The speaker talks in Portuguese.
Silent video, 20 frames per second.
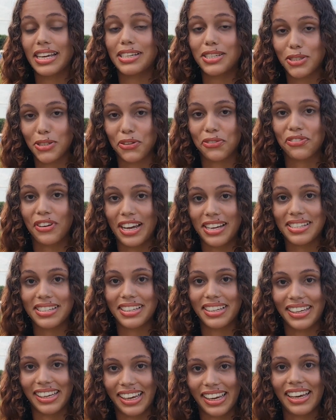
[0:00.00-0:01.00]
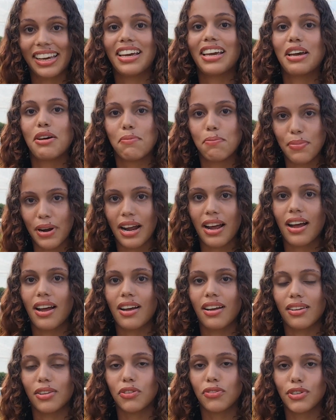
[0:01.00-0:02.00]
seis troféus aqui
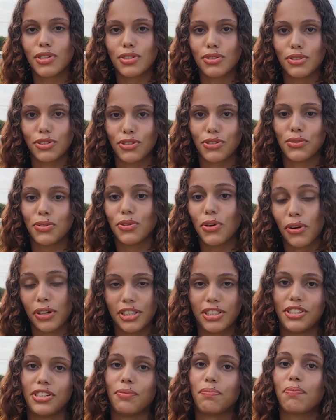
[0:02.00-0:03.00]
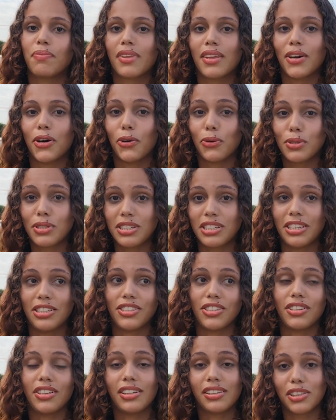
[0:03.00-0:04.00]
para Novo Horizonte do Norte. Ou
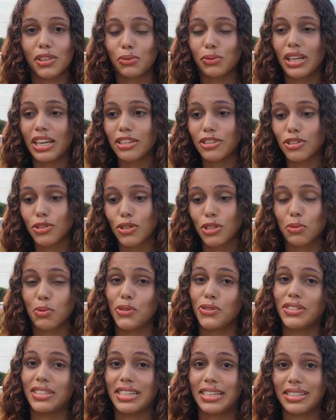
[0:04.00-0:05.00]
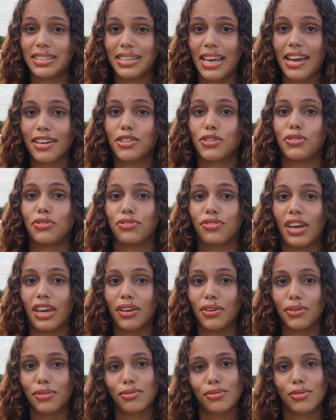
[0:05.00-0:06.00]
seja, então desde 2017 eu
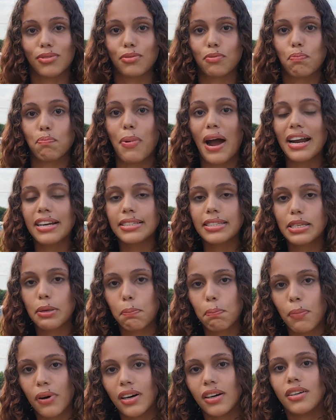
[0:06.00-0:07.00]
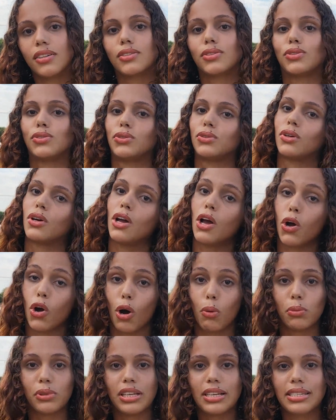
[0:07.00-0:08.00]
venho participando
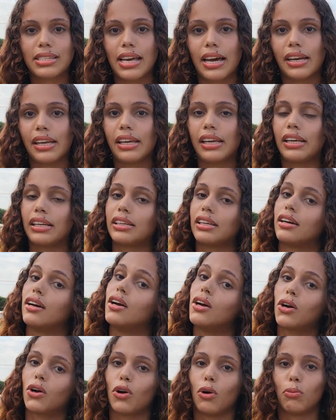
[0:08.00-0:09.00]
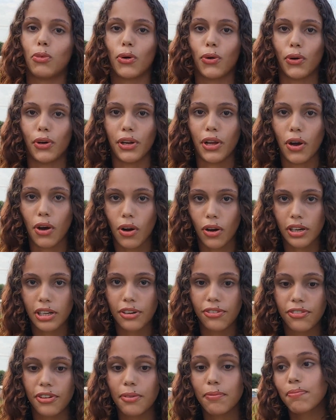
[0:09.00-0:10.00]
como dançarina, como
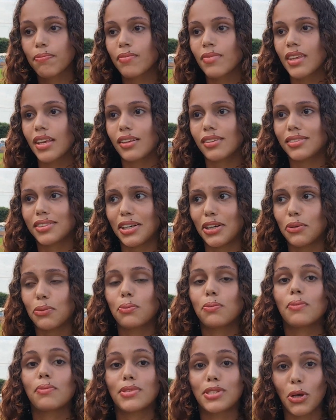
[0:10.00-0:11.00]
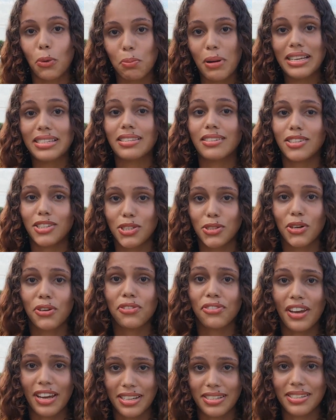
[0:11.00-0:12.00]
coreógrafa, então são bastante
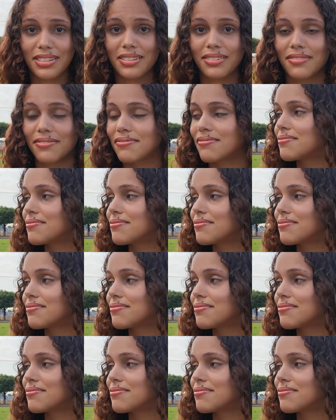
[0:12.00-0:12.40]
troféus.